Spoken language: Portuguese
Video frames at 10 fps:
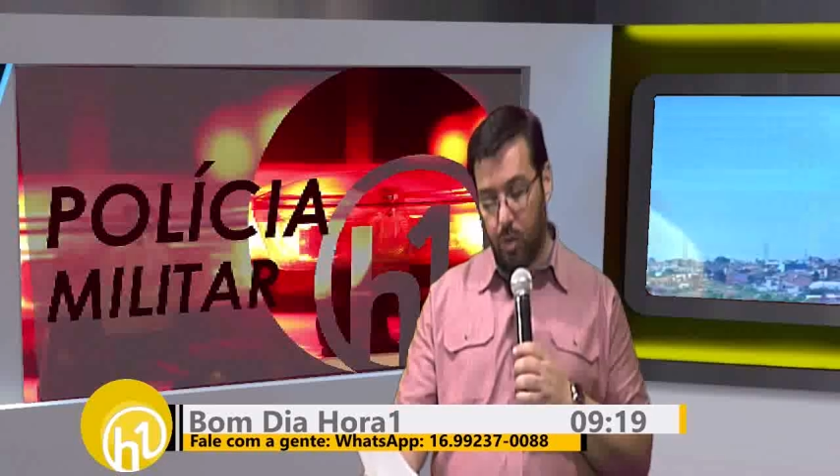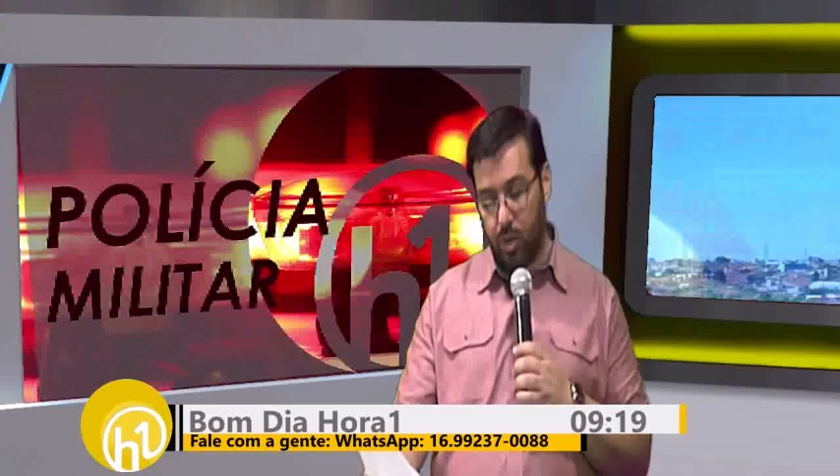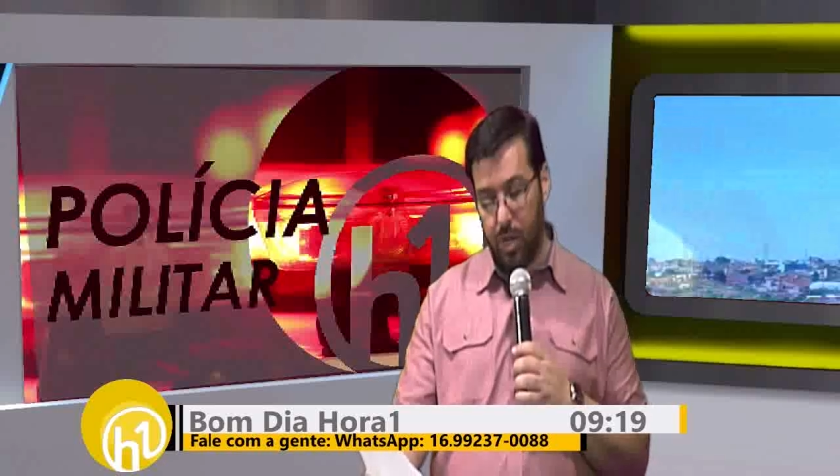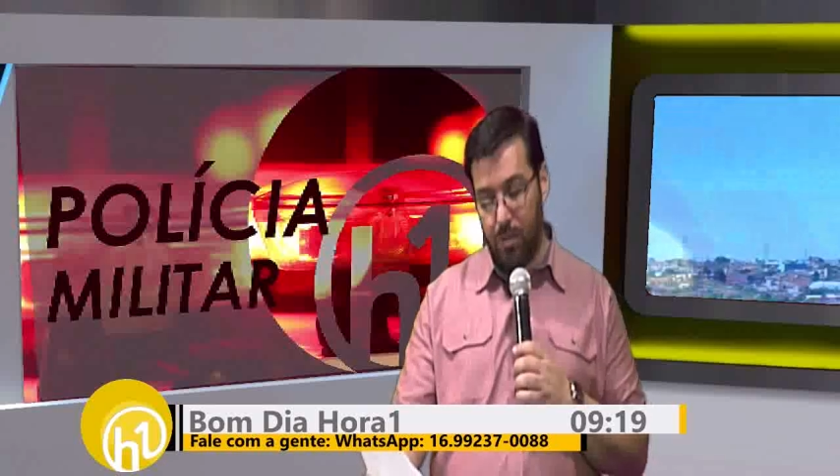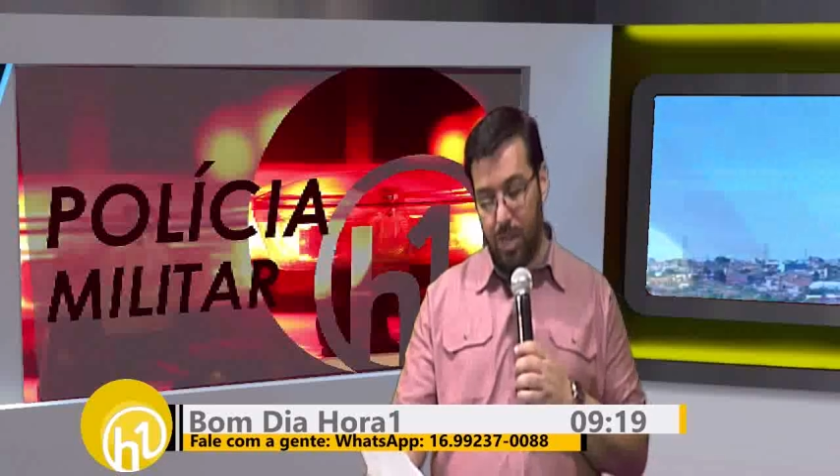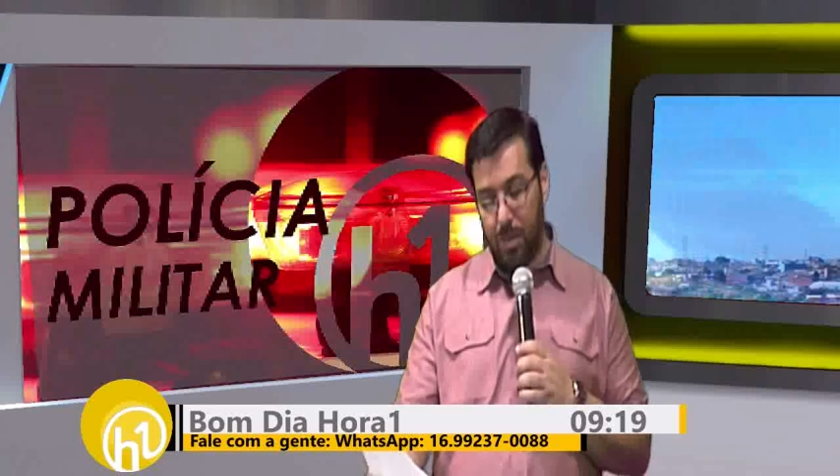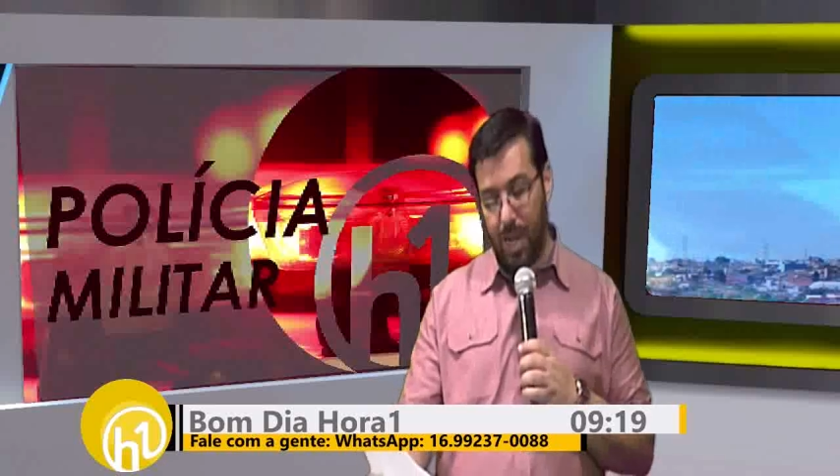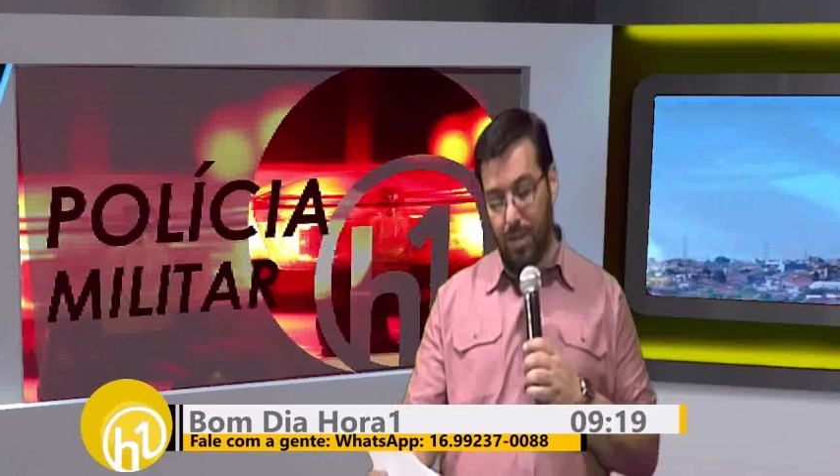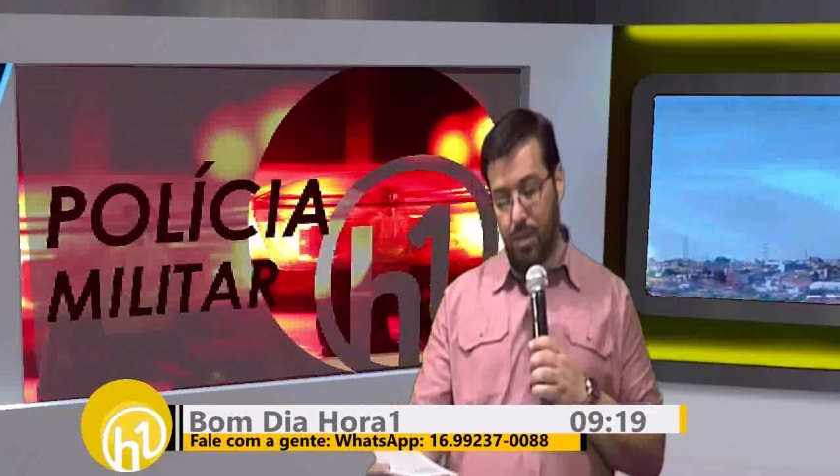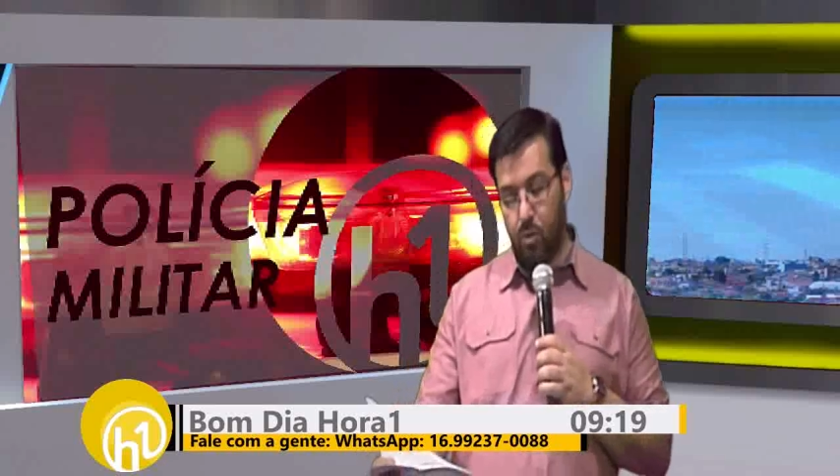pelo crime de
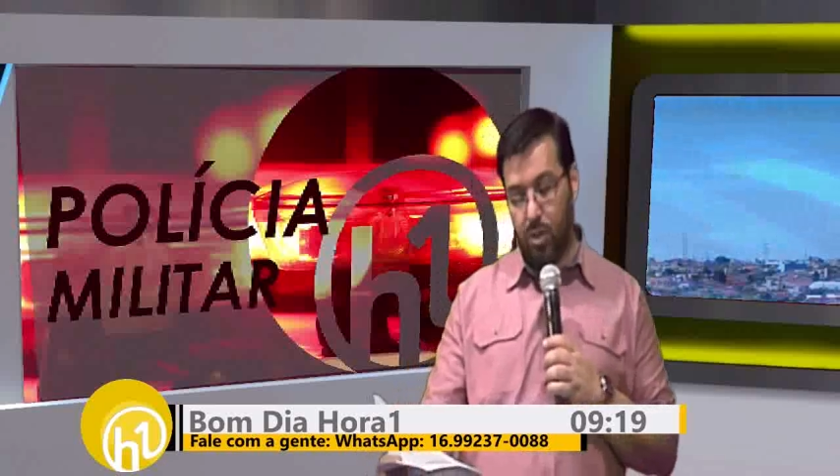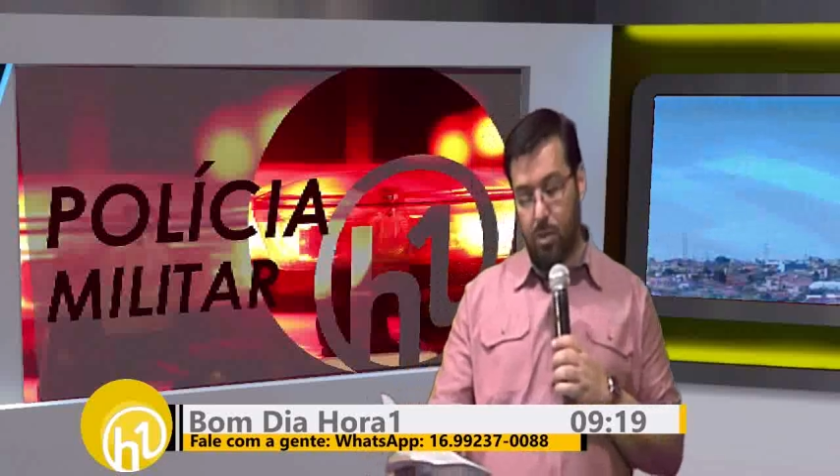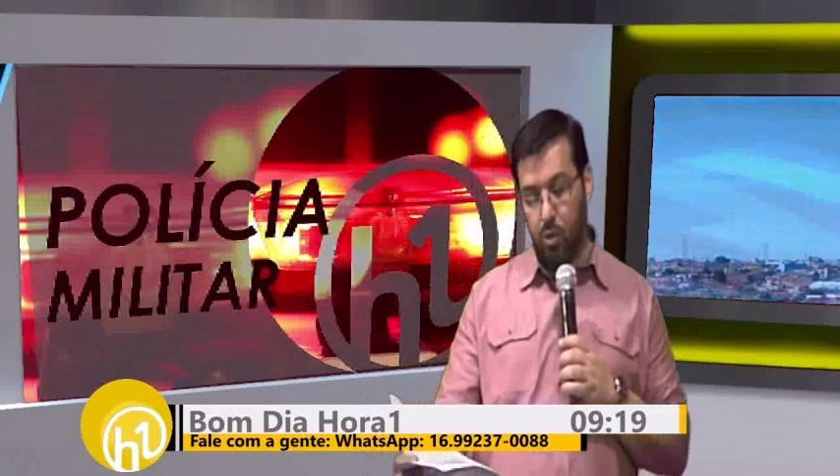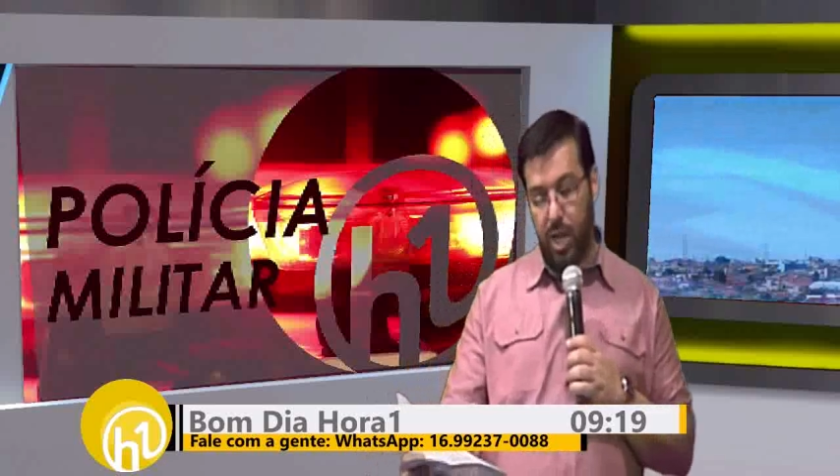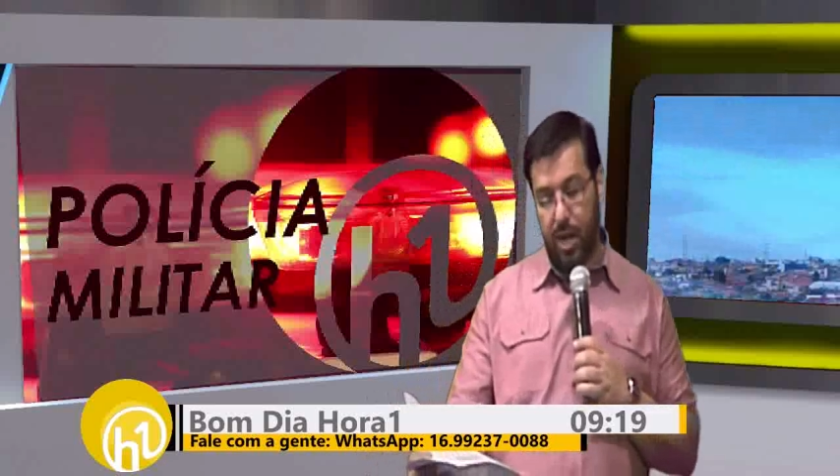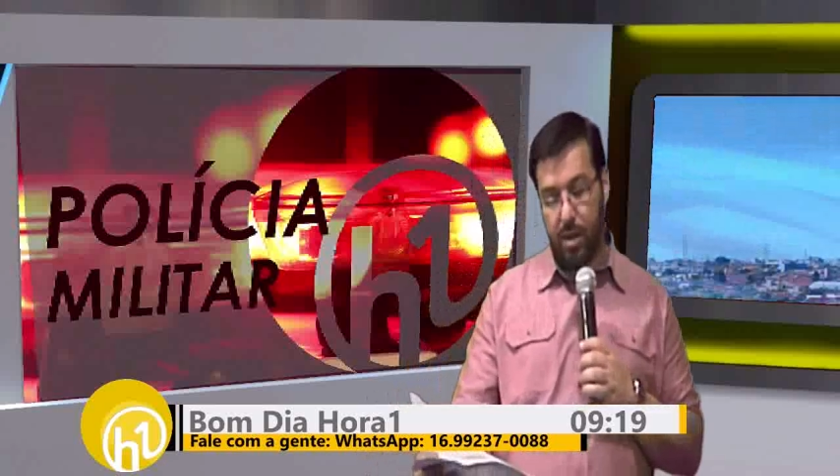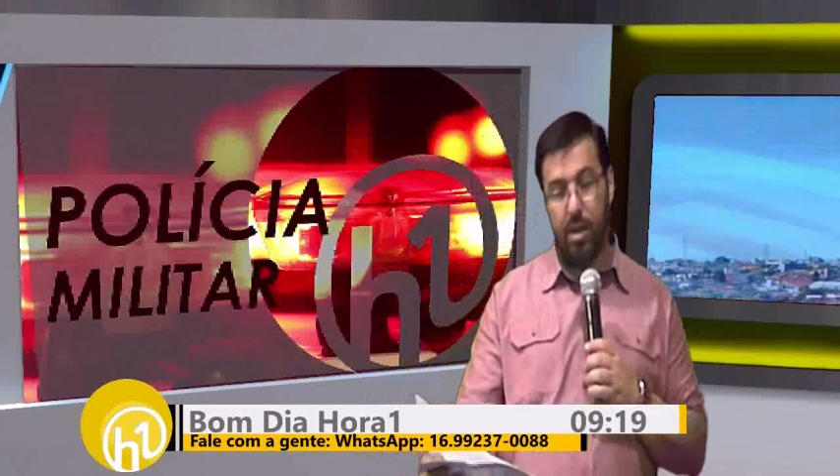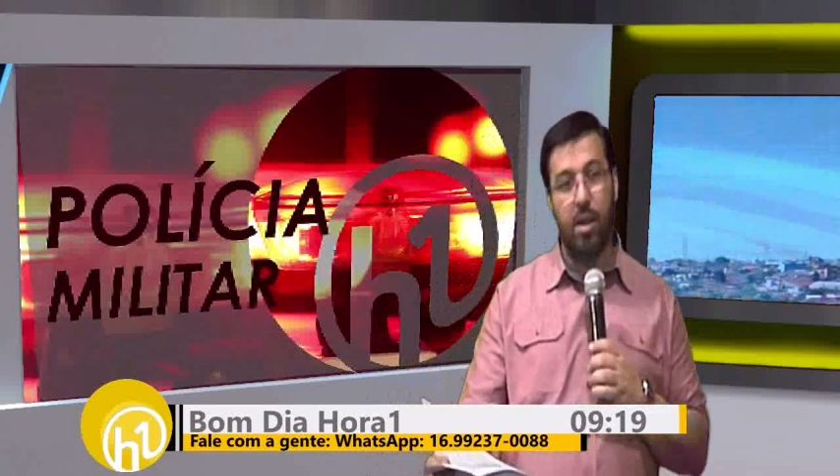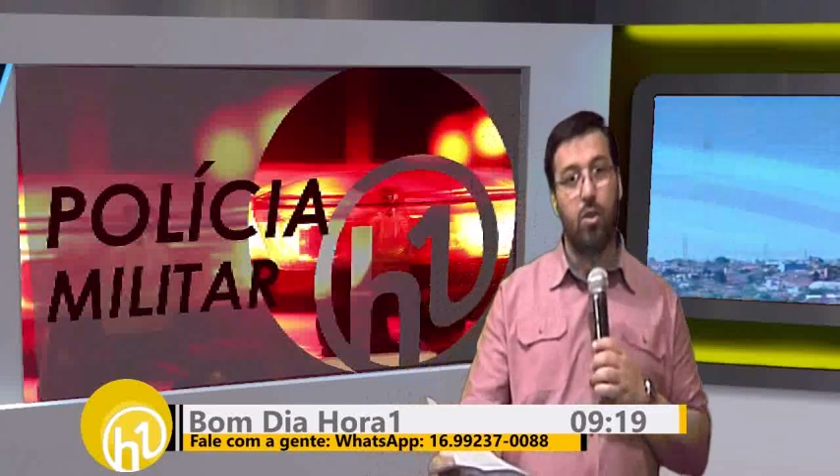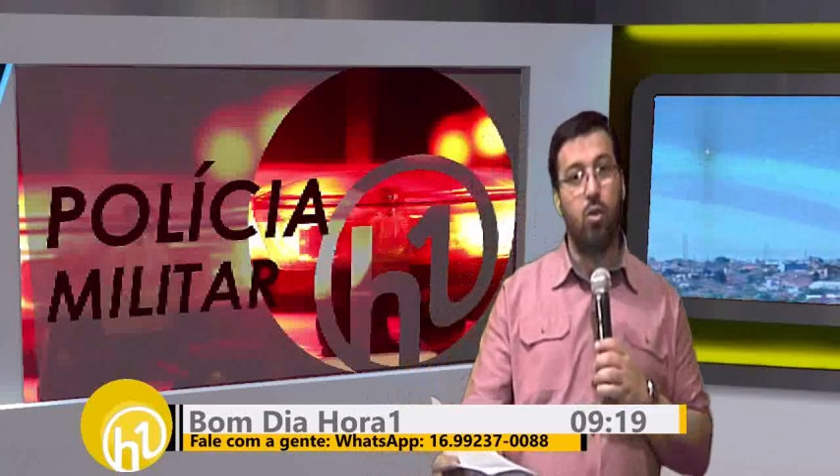ameaça contra a mulher,